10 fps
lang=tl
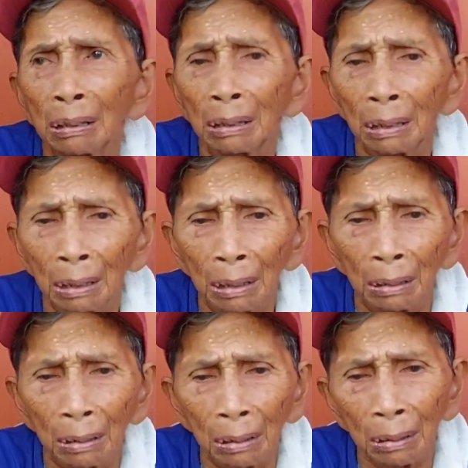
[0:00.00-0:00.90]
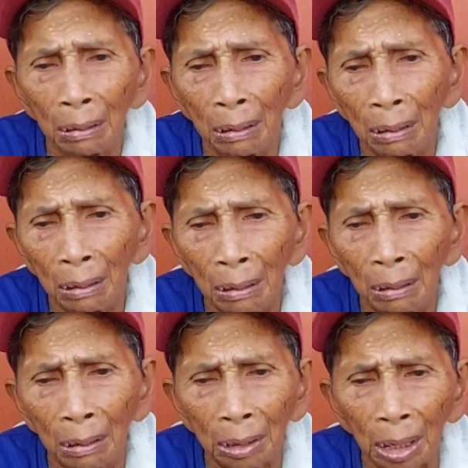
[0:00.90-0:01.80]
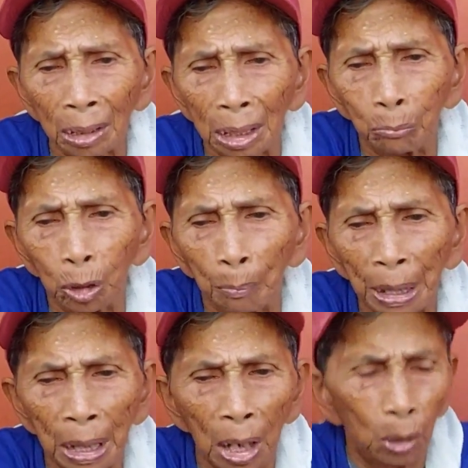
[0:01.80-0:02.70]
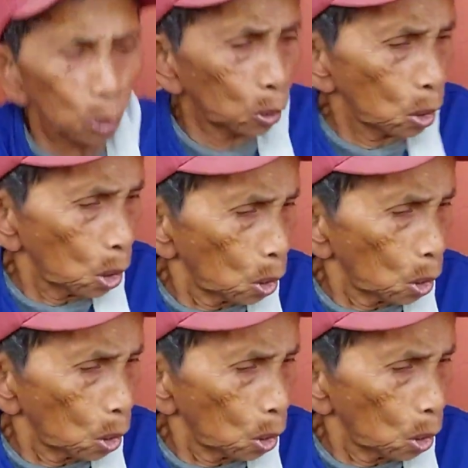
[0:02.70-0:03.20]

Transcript: Nay, 1,000 yan. Sili silipin mo daw.